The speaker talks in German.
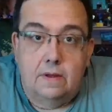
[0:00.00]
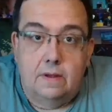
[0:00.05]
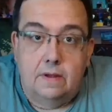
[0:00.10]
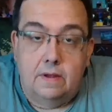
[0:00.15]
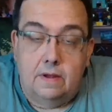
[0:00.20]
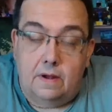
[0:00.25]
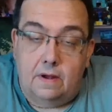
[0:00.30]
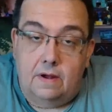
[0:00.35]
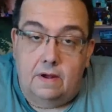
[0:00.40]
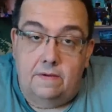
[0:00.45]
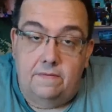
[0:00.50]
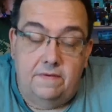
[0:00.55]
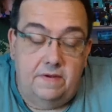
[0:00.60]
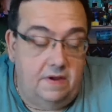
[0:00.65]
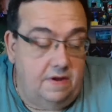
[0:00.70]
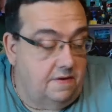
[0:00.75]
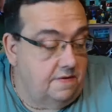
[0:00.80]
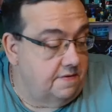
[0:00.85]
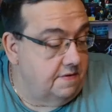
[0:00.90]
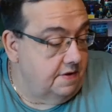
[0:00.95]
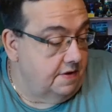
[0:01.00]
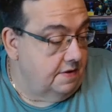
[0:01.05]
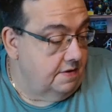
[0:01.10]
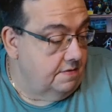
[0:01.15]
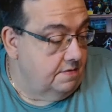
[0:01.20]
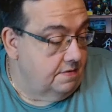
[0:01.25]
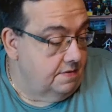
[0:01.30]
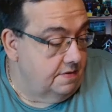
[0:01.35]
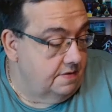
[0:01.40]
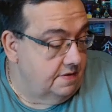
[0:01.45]
Ja, wie ihr sehen
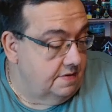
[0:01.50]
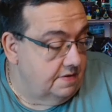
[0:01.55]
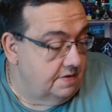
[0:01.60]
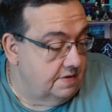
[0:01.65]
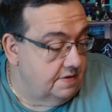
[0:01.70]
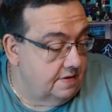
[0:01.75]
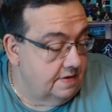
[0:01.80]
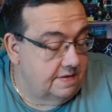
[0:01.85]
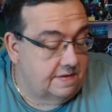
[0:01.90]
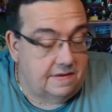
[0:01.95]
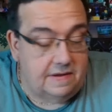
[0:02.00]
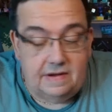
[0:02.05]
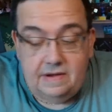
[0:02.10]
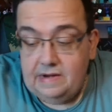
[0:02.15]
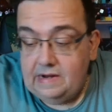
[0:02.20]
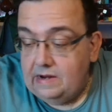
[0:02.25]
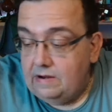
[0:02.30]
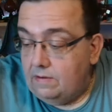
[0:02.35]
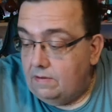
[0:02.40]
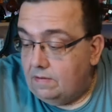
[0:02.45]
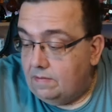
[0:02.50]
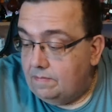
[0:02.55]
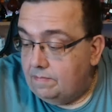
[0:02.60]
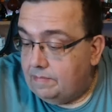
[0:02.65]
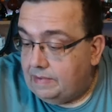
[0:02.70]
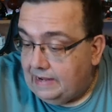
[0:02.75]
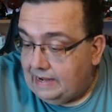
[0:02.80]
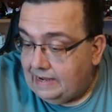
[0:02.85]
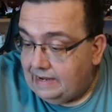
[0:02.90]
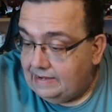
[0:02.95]
konntet, sind hier noch ein
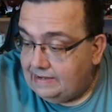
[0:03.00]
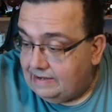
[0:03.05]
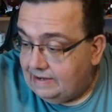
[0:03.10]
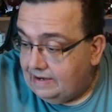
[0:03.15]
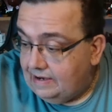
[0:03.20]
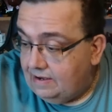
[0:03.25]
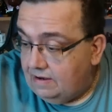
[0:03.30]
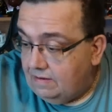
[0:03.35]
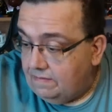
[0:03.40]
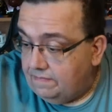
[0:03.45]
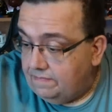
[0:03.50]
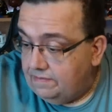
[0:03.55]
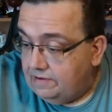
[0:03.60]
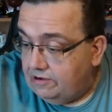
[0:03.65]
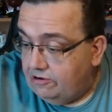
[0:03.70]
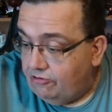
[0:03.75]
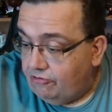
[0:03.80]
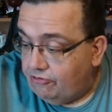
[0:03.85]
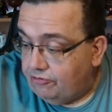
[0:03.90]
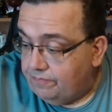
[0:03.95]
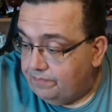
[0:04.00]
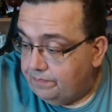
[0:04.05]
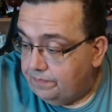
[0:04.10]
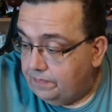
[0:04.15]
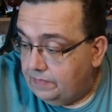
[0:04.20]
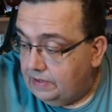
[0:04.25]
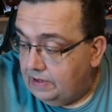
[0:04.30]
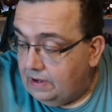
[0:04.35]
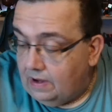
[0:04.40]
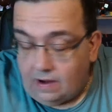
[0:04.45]
paar Teile auf dem Tisch.
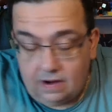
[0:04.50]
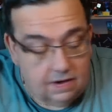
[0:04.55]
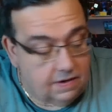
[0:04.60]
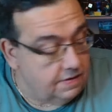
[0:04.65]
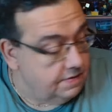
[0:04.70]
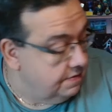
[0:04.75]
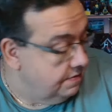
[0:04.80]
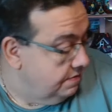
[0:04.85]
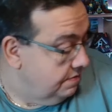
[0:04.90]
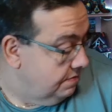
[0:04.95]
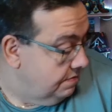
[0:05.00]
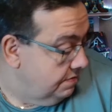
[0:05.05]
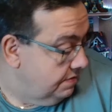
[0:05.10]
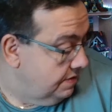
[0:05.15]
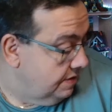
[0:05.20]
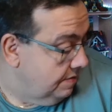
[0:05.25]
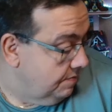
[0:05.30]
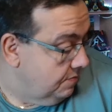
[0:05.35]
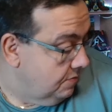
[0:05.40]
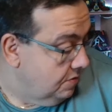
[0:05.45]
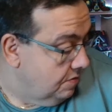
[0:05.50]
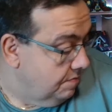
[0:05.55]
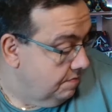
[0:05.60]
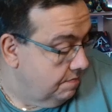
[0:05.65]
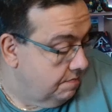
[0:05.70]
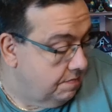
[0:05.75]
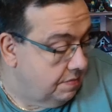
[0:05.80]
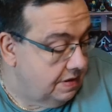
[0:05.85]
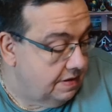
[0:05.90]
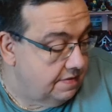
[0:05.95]
Also ich habe noch
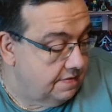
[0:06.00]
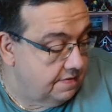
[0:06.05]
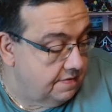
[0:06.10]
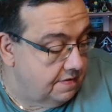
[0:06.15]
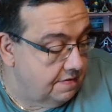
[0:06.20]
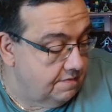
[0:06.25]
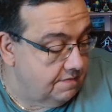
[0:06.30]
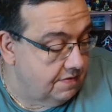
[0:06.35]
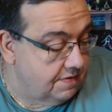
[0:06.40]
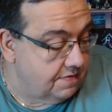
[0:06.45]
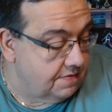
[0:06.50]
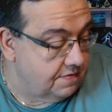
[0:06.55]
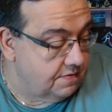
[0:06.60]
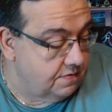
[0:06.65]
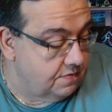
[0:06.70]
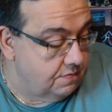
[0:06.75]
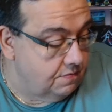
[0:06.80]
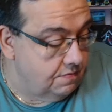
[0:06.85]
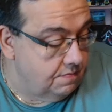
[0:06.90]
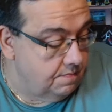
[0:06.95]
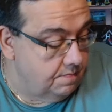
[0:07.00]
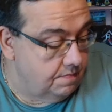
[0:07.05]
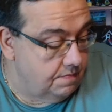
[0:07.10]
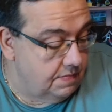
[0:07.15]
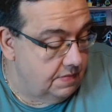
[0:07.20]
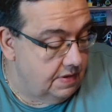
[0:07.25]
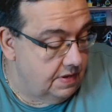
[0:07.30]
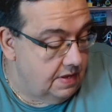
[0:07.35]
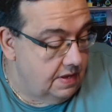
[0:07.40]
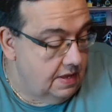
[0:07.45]
ein bisschen was zu tun.
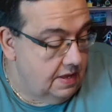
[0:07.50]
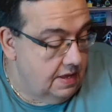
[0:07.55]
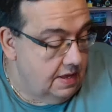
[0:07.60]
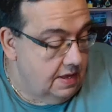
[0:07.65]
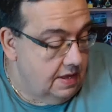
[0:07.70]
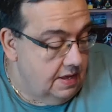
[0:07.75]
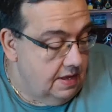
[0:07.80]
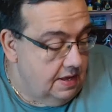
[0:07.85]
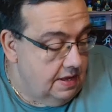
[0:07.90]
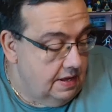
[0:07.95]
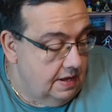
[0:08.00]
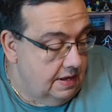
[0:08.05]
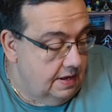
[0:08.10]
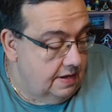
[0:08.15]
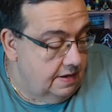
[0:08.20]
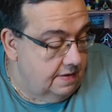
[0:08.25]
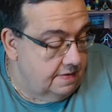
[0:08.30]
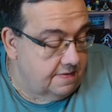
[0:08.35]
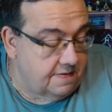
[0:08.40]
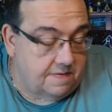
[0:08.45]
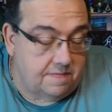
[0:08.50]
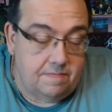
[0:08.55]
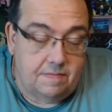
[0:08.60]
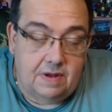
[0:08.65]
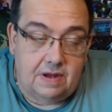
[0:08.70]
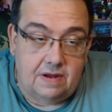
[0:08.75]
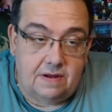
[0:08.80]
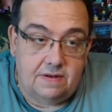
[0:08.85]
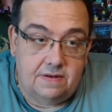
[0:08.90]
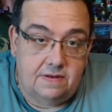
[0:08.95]
Es
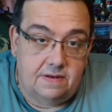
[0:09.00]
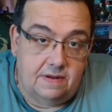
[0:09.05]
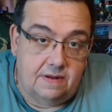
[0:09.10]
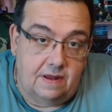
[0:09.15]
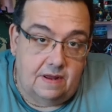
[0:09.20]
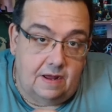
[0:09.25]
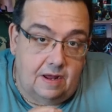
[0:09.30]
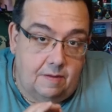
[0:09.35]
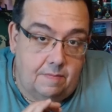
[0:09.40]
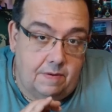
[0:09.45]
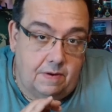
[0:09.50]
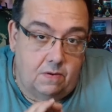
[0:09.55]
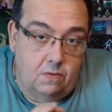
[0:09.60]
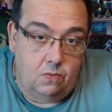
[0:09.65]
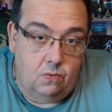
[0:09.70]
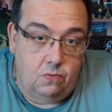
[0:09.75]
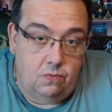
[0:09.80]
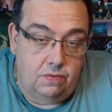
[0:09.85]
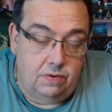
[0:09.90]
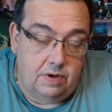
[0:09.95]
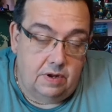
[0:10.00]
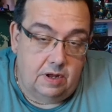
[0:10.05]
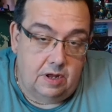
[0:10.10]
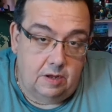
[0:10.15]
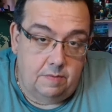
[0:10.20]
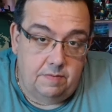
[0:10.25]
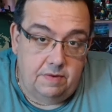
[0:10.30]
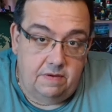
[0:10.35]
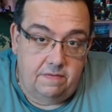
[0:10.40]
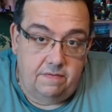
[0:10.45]
macht aber
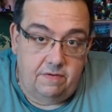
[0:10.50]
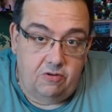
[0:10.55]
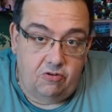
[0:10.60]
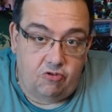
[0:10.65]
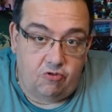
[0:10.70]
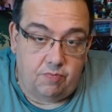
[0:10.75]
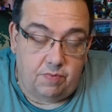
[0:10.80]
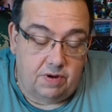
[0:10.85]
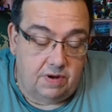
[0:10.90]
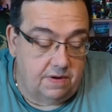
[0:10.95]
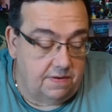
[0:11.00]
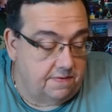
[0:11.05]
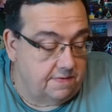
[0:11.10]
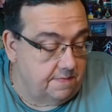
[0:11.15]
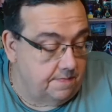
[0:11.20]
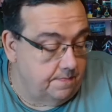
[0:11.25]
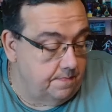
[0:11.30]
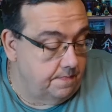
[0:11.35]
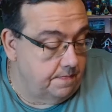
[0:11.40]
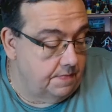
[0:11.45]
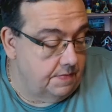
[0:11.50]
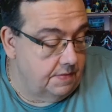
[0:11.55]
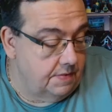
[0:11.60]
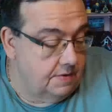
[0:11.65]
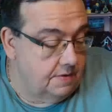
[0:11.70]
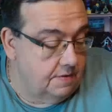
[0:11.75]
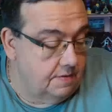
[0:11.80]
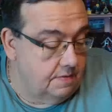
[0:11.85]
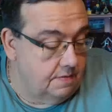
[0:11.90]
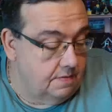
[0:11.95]
unheimlich viel Spaß.
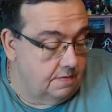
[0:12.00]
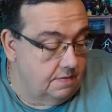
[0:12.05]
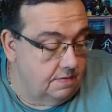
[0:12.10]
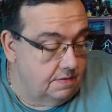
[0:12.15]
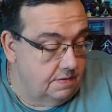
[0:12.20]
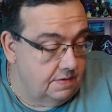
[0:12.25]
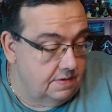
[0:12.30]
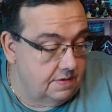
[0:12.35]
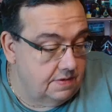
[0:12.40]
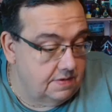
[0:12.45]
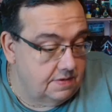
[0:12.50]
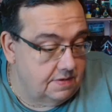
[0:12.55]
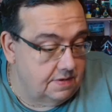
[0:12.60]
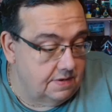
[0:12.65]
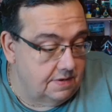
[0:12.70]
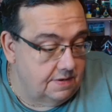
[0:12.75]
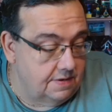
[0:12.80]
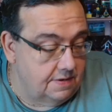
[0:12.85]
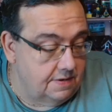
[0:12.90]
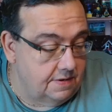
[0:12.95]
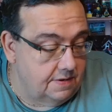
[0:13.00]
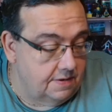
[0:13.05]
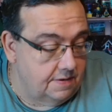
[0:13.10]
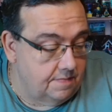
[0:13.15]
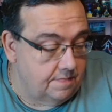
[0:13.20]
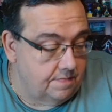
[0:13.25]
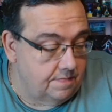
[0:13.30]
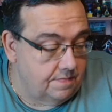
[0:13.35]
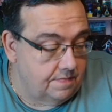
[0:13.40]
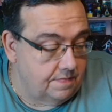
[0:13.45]
Und
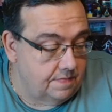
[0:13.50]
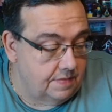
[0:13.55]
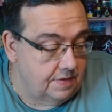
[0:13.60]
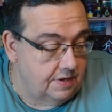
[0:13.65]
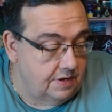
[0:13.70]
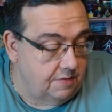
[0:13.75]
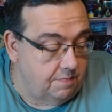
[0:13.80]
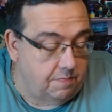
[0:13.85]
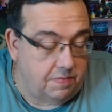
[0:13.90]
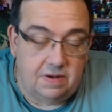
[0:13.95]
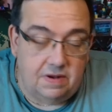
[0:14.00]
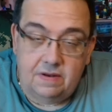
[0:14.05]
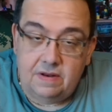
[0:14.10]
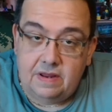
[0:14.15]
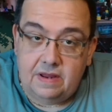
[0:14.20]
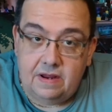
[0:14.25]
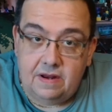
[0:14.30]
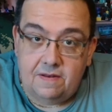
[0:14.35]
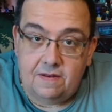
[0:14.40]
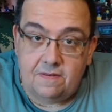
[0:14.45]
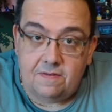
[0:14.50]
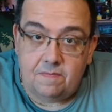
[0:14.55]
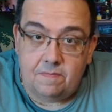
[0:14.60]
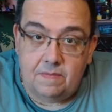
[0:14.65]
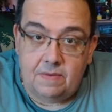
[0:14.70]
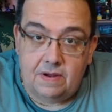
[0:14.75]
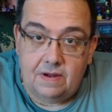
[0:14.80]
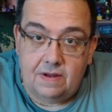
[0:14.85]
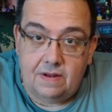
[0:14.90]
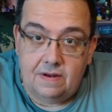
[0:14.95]
ähm, ich bin jedes
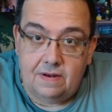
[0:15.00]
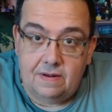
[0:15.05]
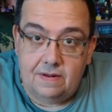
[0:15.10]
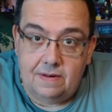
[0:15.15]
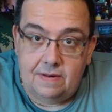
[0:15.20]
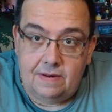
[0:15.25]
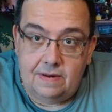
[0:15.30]
Mal